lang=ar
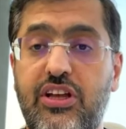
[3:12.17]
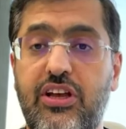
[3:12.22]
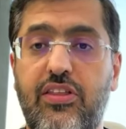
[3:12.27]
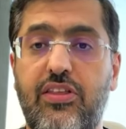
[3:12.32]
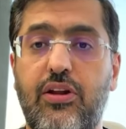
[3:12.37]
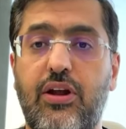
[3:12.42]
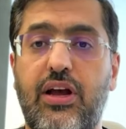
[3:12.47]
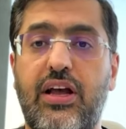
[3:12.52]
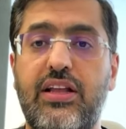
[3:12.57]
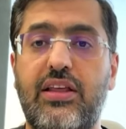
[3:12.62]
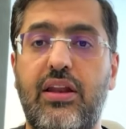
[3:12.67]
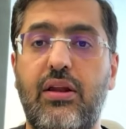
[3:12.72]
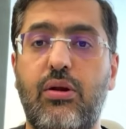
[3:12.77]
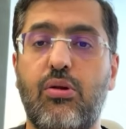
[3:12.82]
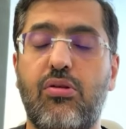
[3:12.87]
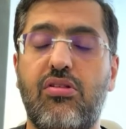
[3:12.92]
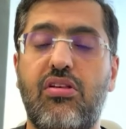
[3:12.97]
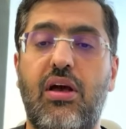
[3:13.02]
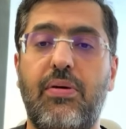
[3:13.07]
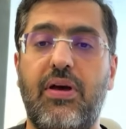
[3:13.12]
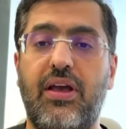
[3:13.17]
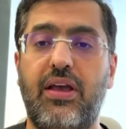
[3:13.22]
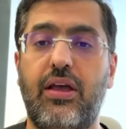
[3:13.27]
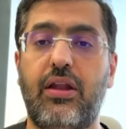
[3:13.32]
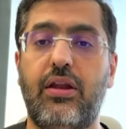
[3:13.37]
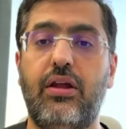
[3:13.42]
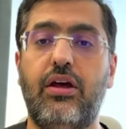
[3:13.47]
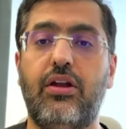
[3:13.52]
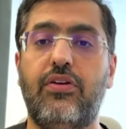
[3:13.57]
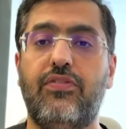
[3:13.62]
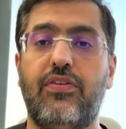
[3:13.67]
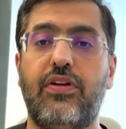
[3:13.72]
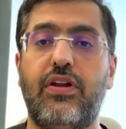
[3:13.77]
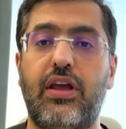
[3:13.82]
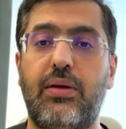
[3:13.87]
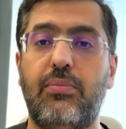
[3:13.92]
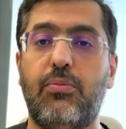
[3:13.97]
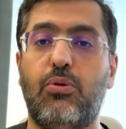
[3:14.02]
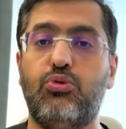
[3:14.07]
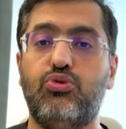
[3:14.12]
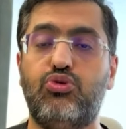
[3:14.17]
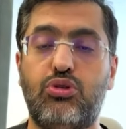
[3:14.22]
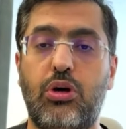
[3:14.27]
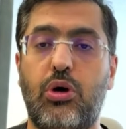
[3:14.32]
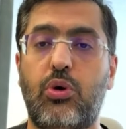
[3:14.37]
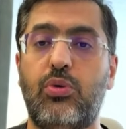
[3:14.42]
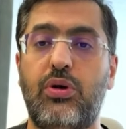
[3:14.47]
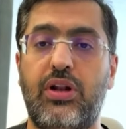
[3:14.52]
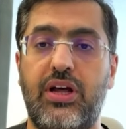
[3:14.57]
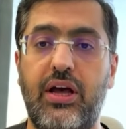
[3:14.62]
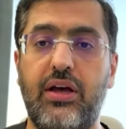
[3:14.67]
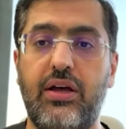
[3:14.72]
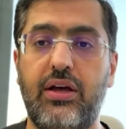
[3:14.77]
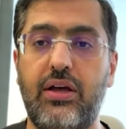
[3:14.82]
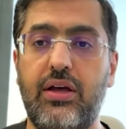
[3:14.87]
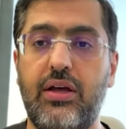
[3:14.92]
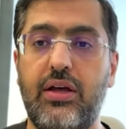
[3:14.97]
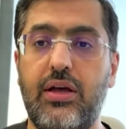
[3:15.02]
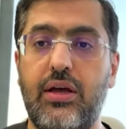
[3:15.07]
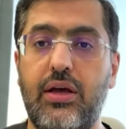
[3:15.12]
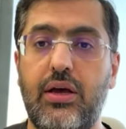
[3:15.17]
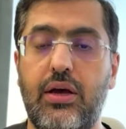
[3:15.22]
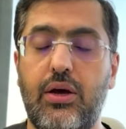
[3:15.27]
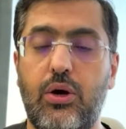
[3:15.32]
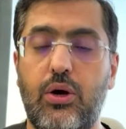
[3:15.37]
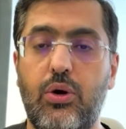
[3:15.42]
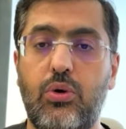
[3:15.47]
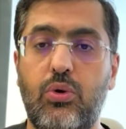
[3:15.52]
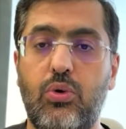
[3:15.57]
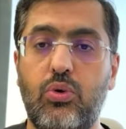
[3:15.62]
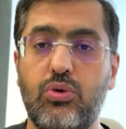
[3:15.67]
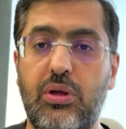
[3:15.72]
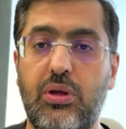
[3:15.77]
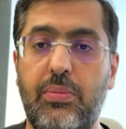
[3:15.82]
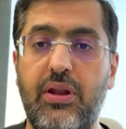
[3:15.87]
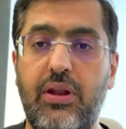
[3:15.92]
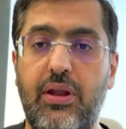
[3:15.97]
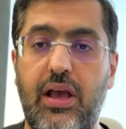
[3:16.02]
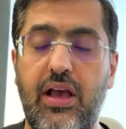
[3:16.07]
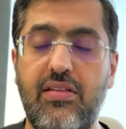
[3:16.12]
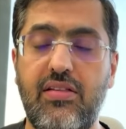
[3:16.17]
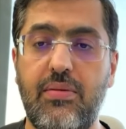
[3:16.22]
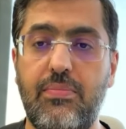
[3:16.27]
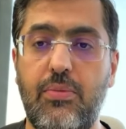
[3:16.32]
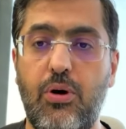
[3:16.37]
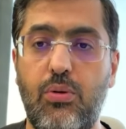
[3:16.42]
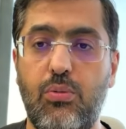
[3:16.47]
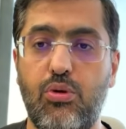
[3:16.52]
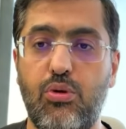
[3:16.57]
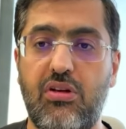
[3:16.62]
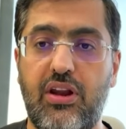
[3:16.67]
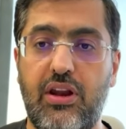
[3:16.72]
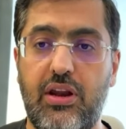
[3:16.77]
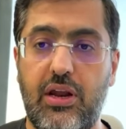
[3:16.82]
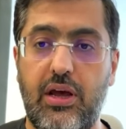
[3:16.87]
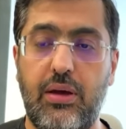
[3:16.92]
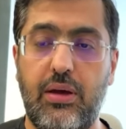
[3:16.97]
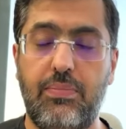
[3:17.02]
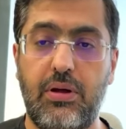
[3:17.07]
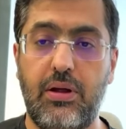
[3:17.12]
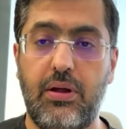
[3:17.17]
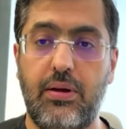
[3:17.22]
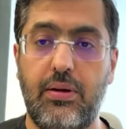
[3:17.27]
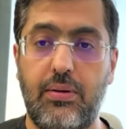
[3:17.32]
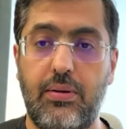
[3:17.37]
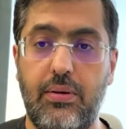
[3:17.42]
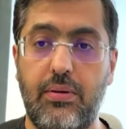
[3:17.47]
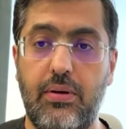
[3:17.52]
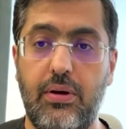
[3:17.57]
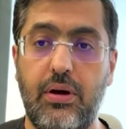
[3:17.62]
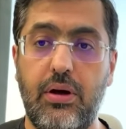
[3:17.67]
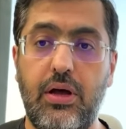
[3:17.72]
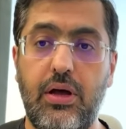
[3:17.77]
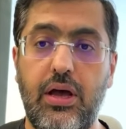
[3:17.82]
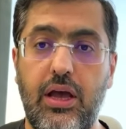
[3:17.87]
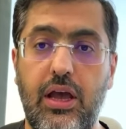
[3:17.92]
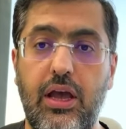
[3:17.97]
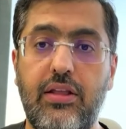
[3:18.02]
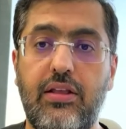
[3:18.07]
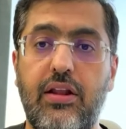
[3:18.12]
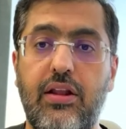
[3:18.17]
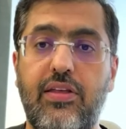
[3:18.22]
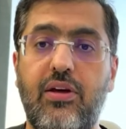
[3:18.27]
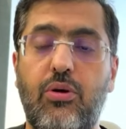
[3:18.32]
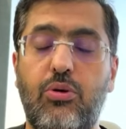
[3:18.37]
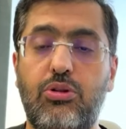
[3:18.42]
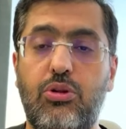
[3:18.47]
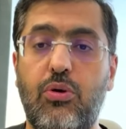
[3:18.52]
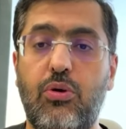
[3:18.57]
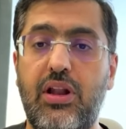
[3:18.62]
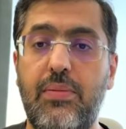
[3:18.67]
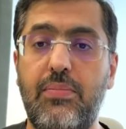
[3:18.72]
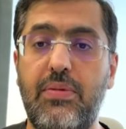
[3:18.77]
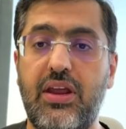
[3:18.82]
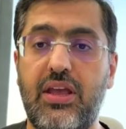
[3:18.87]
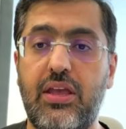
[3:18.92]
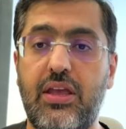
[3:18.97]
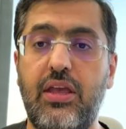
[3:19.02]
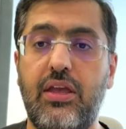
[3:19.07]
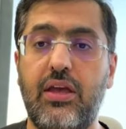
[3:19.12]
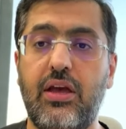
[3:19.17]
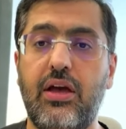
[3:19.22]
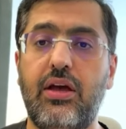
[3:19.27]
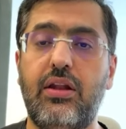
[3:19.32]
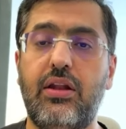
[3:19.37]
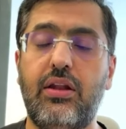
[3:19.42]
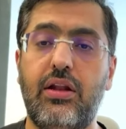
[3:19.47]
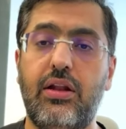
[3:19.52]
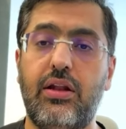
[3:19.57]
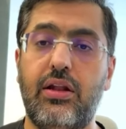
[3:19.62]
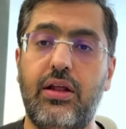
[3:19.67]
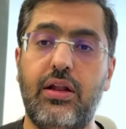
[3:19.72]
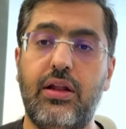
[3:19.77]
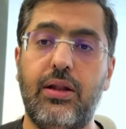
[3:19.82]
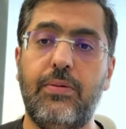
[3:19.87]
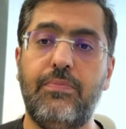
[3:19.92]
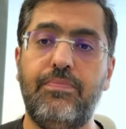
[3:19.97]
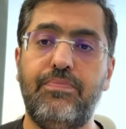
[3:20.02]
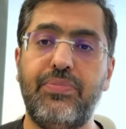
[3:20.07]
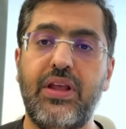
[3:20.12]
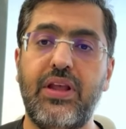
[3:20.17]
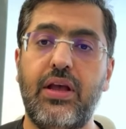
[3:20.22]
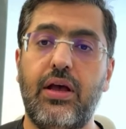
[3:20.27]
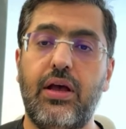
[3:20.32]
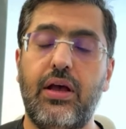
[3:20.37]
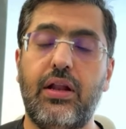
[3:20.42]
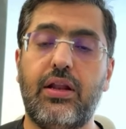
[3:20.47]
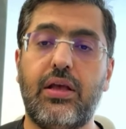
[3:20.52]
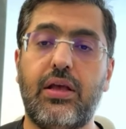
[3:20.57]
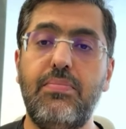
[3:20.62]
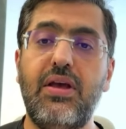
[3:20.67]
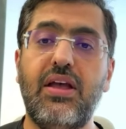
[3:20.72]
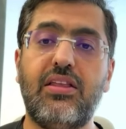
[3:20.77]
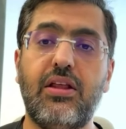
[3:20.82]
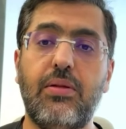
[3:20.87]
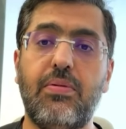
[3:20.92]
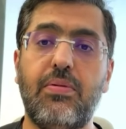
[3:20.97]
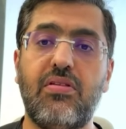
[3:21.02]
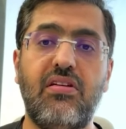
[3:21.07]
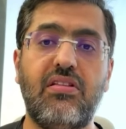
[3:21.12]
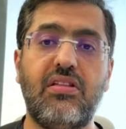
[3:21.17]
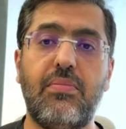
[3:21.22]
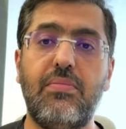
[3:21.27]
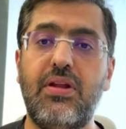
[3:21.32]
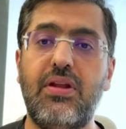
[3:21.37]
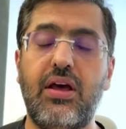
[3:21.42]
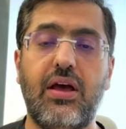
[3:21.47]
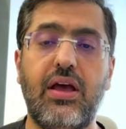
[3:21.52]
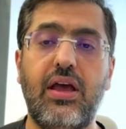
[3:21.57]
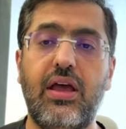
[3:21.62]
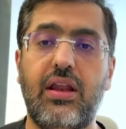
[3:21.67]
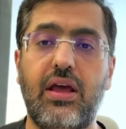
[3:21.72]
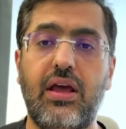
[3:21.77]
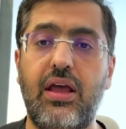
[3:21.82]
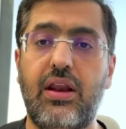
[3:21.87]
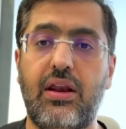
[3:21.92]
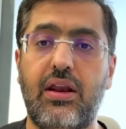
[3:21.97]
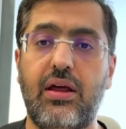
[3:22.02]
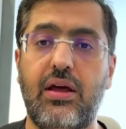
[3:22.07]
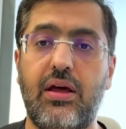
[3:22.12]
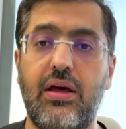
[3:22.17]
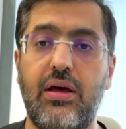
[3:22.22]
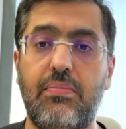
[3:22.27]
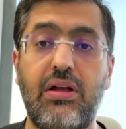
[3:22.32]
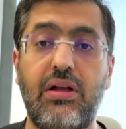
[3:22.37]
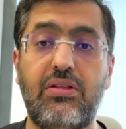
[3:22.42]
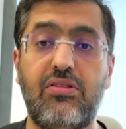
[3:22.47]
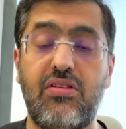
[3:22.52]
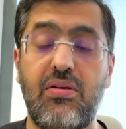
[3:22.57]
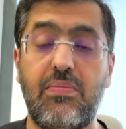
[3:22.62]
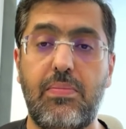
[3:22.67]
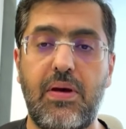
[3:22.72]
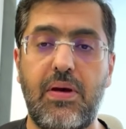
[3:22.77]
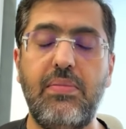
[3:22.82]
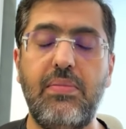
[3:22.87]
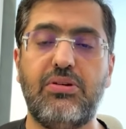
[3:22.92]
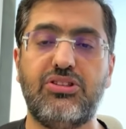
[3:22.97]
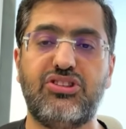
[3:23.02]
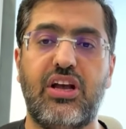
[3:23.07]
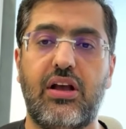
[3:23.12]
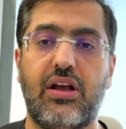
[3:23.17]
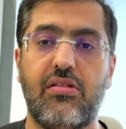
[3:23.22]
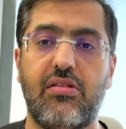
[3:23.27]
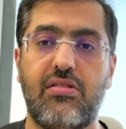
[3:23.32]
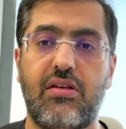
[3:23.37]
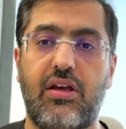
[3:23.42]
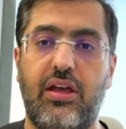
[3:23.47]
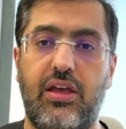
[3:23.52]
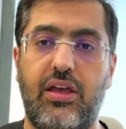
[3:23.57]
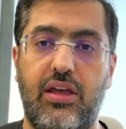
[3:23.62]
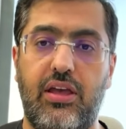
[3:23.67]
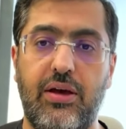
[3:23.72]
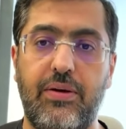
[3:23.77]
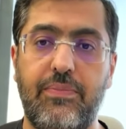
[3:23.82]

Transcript: كثير حتى اننا صعب احيانا نعرف انها هي موجوده او لا وطبعا حسب ما هو مصرح بهيئه الغذاء والدواء الامريكيه ان الكميات البسيطه منها غير غير ما تسبب اي مشاكل صحيه